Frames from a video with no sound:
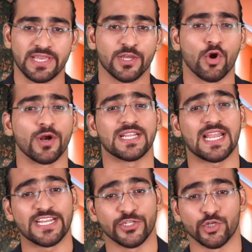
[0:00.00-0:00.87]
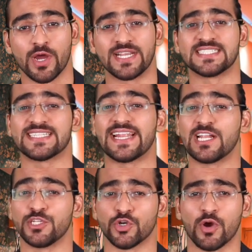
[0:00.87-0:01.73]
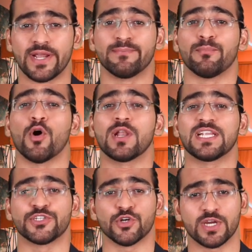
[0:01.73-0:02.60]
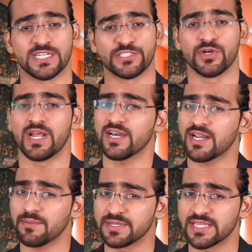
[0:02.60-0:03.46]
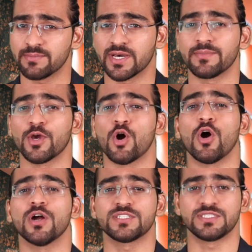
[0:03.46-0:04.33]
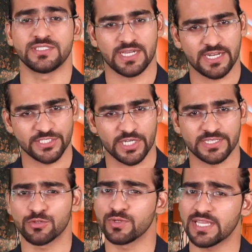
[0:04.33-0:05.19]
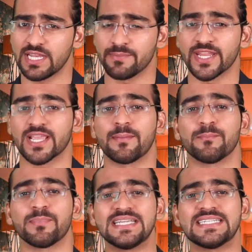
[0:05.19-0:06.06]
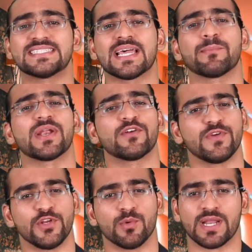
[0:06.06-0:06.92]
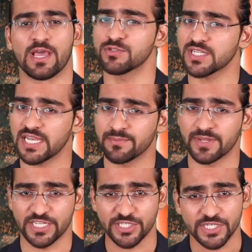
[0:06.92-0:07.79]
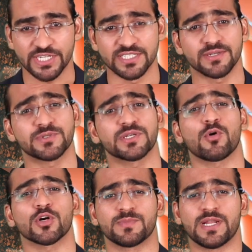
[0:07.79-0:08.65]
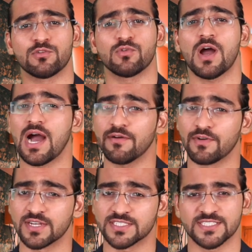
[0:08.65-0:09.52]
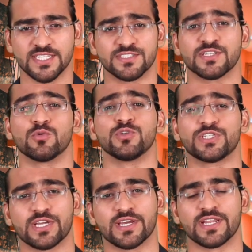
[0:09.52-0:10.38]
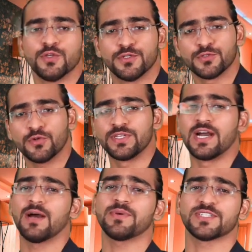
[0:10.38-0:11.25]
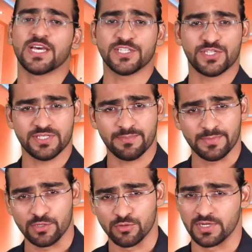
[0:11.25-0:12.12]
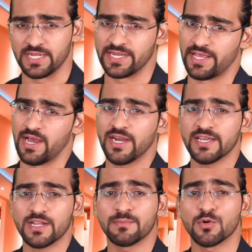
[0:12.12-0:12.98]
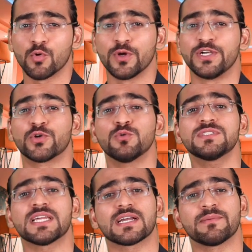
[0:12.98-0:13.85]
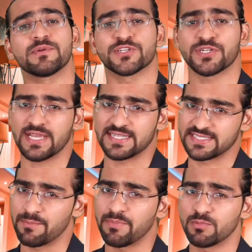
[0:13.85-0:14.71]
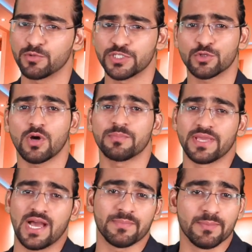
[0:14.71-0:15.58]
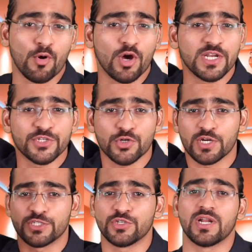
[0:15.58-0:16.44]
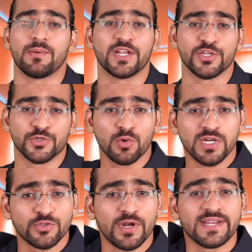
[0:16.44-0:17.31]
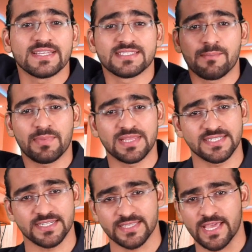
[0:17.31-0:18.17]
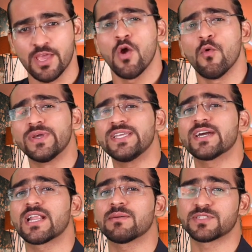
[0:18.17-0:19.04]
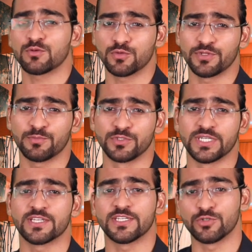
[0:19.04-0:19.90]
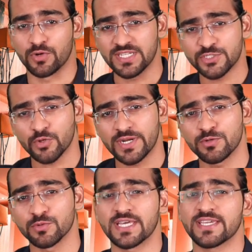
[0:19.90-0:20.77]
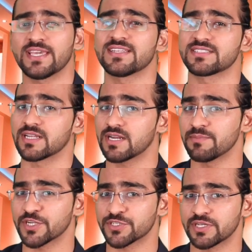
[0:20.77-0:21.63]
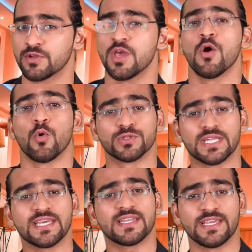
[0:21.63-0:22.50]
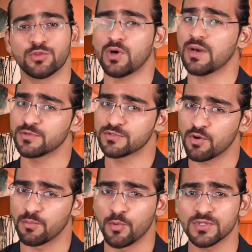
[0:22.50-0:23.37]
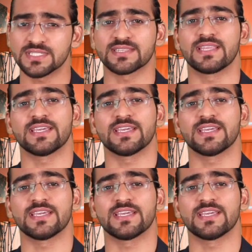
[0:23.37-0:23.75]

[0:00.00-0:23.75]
लिए कॉन्डेलाइट जॉइंट सैडल जॉइंट बॉल एंड शॉकेट जॉइंट अगर आप इनके बारे में और जानना चाहते हैं तो इनके लिए मैंने कंप्लीट सेपरेट वीडियो बनाया उसका लिंक मैं नीचे डिस्क्रिप्शन बॉक्स में डाल दूंगा आप वहाँ से इसे ज़रूर चेक करें सो so, यहाँ पे सारी चीज़ें बिल्कुल क्लियर हैं अगर आपको कोई ट्रू सर्कमडक्शन का एग्जाम्पल पूछे तो आप यहाँ पर बॉल एंड शॉकेट जॉइंट हमारे शोल्डर जॉइंट का एग्जाम्पल दे सकते हैं वहीं अगर आपसे कोई पूछे कि जो रिस्क जॉइंट होता है क्या यह सर्कमडक्शन होता है या नहीं तो आप उनको बोल सकते